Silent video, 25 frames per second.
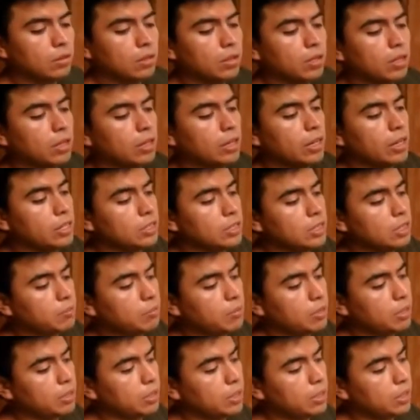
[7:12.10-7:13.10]
Quedaría esta
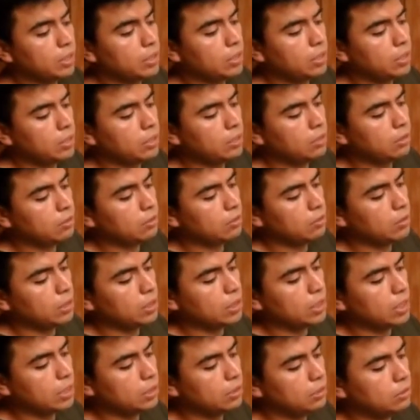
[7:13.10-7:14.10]
parte aquí con
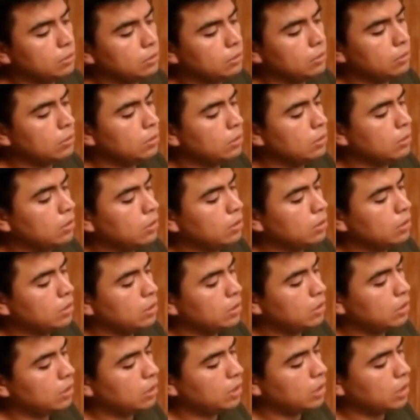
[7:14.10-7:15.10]
el cartón.
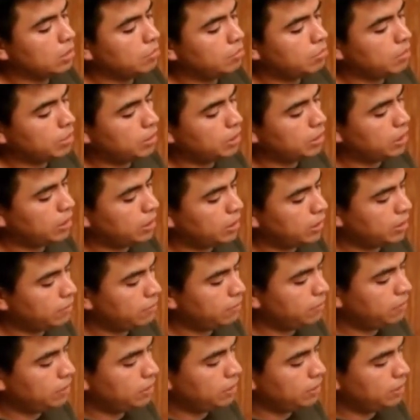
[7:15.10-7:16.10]
Y la parte de aquí
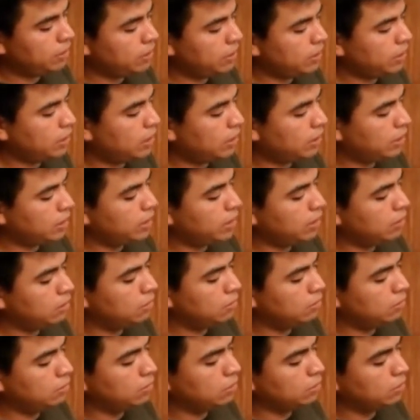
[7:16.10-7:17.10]
enfrente quedaría
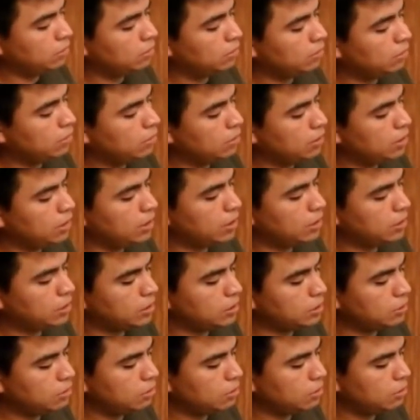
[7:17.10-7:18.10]
con, con el
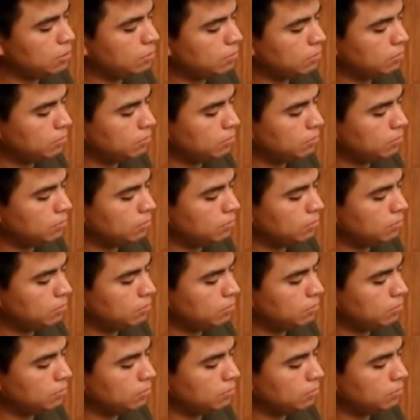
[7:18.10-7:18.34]
resistor.